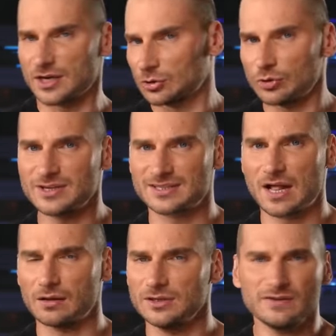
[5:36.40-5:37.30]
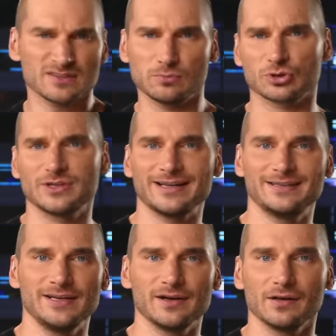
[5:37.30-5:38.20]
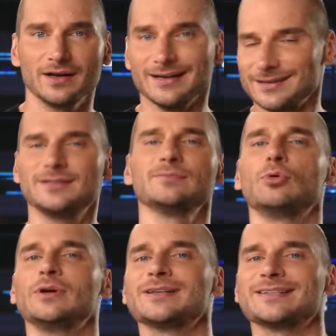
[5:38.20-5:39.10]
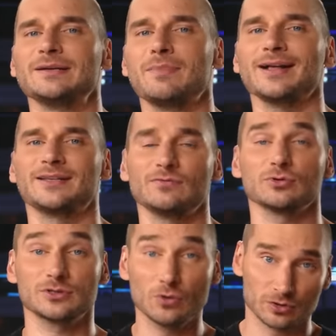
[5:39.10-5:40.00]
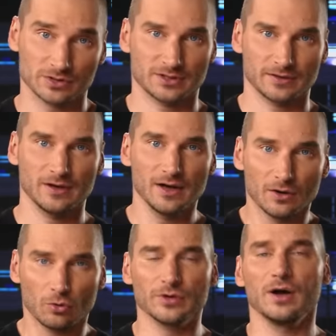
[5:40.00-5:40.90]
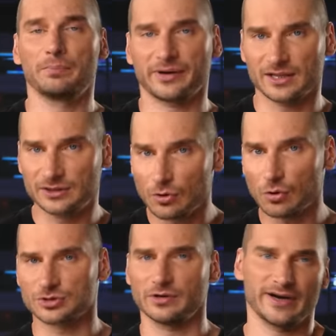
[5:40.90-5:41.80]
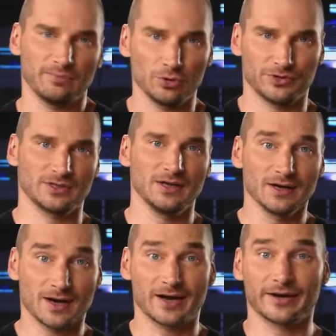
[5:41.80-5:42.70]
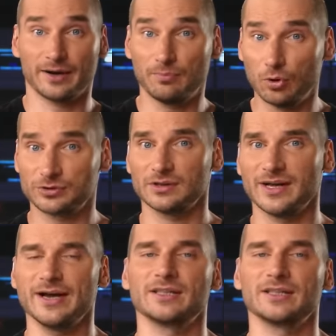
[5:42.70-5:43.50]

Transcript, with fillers: никто не стал ни возбуждать дело, ни тем более снимать его с должности. Он продолжил работать, как и работал до